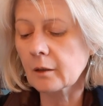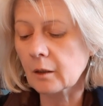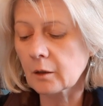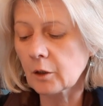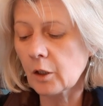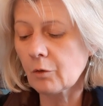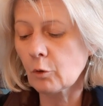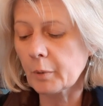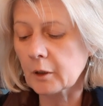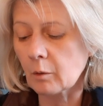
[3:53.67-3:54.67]
храни его,
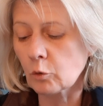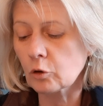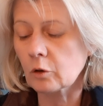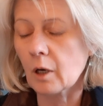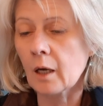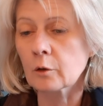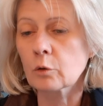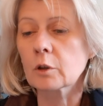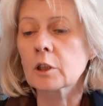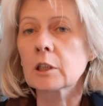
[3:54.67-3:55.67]
потому что
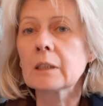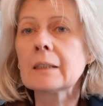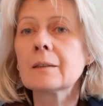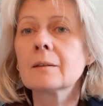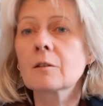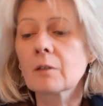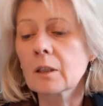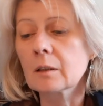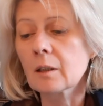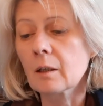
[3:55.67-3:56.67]
оно – жизнь
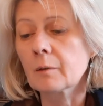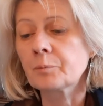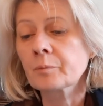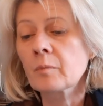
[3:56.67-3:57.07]
твоя.